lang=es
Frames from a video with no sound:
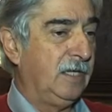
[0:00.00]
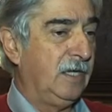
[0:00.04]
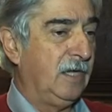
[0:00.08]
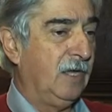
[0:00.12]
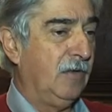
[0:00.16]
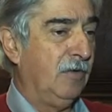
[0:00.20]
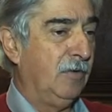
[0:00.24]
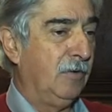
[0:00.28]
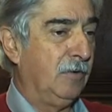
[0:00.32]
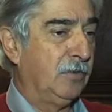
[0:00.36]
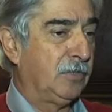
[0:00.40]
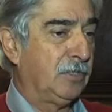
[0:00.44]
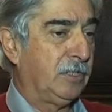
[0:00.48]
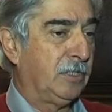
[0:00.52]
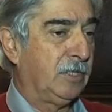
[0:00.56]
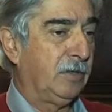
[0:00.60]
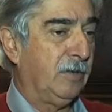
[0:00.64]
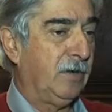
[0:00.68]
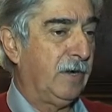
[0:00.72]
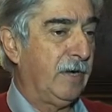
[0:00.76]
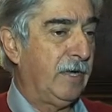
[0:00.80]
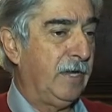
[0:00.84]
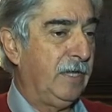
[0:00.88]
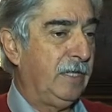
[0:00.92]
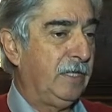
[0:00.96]
y luego se
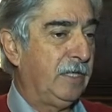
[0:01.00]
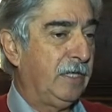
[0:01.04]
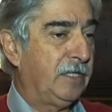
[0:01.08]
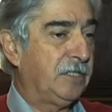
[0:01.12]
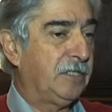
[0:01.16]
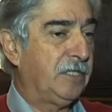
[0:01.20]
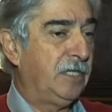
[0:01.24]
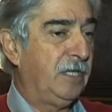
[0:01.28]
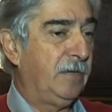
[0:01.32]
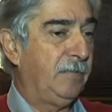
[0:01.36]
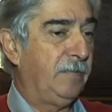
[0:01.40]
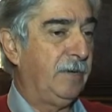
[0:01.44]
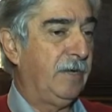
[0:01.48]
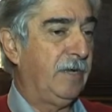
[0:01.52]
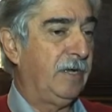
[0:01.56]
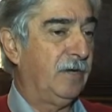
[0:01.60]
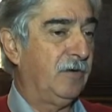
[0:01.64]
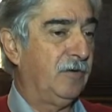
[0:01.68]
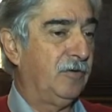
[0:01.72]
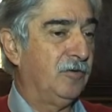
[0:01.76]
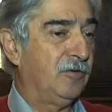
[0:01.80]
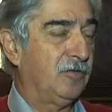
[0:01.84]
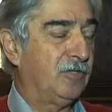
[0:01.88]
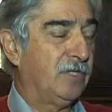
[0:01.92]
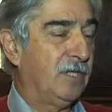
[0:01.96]
trabajará en talleres para
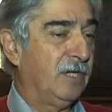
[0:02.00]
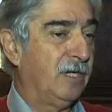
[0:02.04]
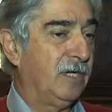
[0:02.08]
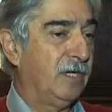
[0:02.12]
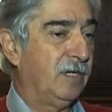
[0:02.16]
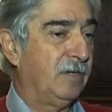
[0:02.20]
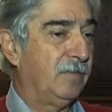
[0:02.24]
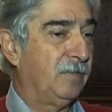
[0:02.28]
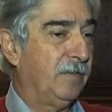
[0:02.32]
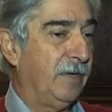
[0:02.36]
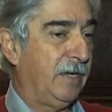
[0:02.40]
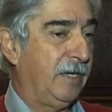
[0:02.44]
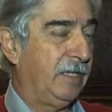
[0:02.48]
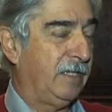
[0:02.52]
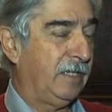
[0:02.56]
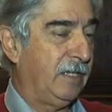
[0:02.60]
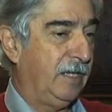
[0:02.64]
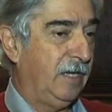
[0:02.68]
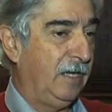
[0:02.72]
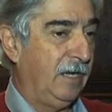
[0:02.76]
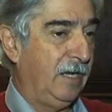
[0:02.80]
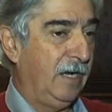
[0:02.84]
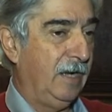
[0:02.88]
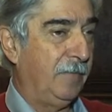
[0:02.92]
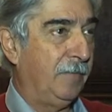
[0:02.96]
conocer, para
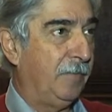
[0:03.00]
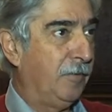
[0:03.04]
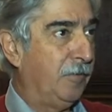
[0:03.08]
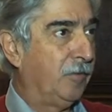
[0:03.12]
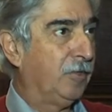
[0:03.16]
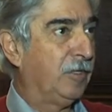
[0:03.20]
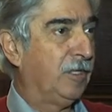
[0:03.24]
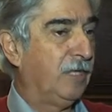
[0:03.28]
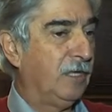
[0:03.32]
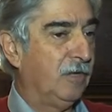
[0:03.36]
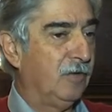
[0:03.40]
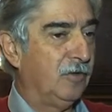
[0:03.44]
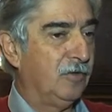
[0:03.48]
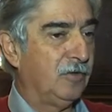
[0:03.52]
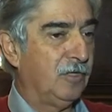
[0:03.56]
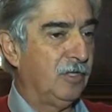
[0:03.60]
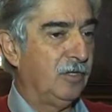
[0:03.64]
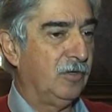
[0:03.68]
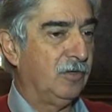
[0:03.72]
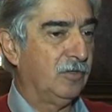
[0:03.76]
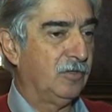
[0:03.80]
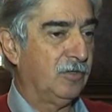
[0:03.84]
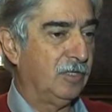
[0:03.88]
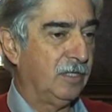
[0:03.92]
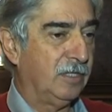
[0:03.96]
tener el aporte de los, de
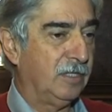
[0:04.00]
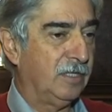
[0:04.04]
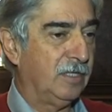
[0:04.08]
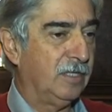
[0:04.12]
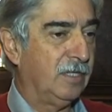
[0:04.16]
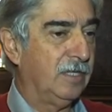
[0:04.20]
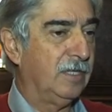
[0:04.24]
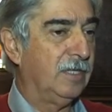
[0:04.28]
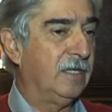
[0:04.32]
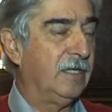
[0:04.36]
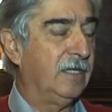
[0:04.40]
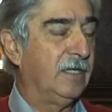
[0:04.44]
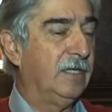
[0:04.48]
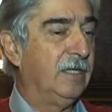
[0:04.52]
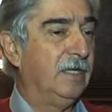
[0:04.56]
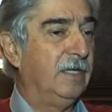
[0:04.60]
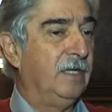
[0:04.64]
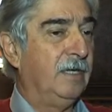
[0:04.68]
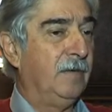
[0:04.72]
los este,